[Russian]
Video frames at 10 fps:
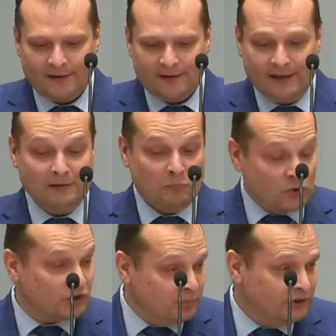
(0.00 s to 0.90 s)
И
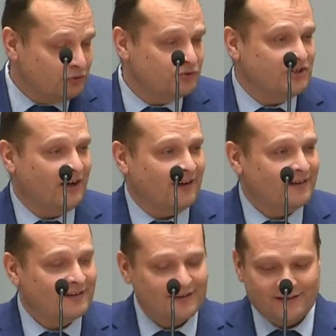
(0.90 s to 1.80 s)
может быть, друзья,
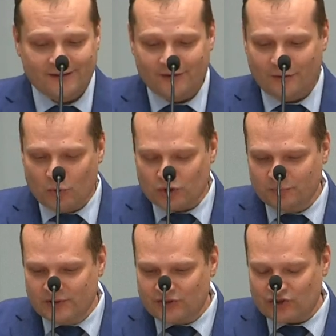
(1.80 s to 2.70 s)
может
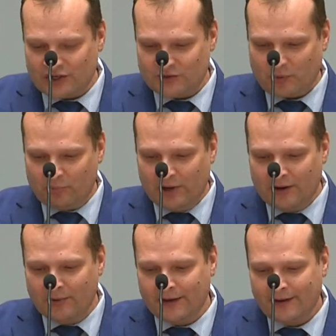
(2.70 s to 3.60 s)
быть, часть
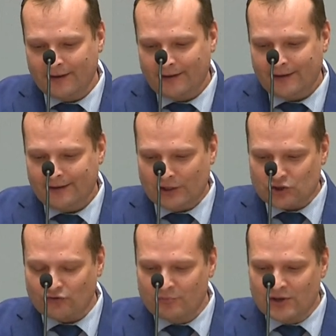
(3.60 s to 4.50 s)
проблемы
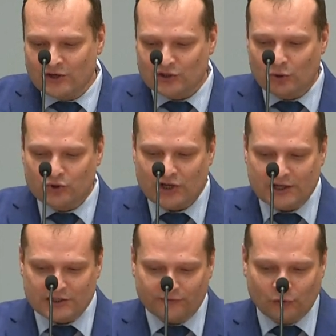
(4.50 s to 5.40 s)
нашего мира и
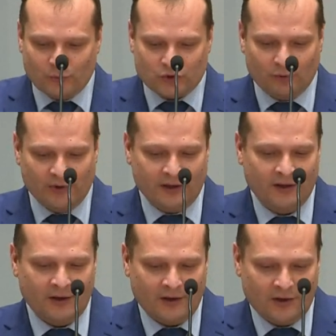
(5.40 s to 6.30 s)
заключается в том, что мы
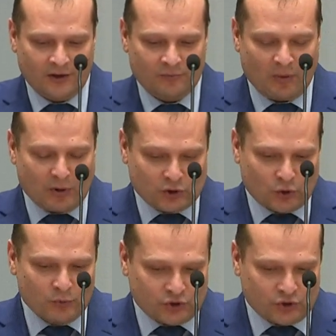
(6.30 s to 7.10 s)
по большому